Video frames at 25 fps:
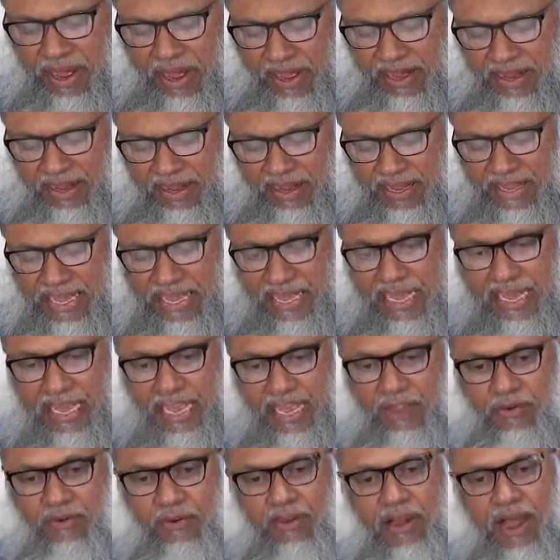মাল
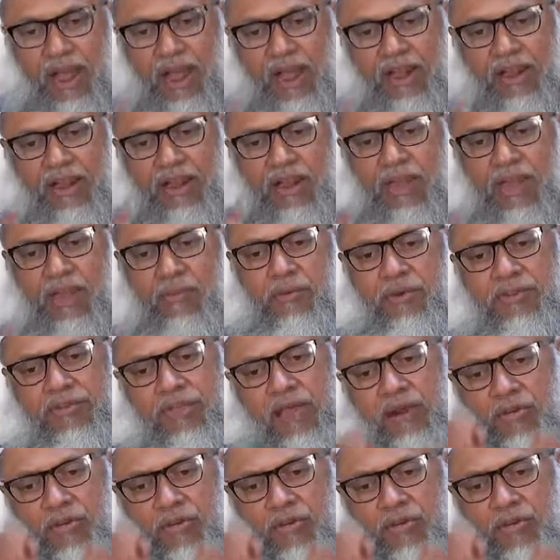এগুলো আল্লাহ এবং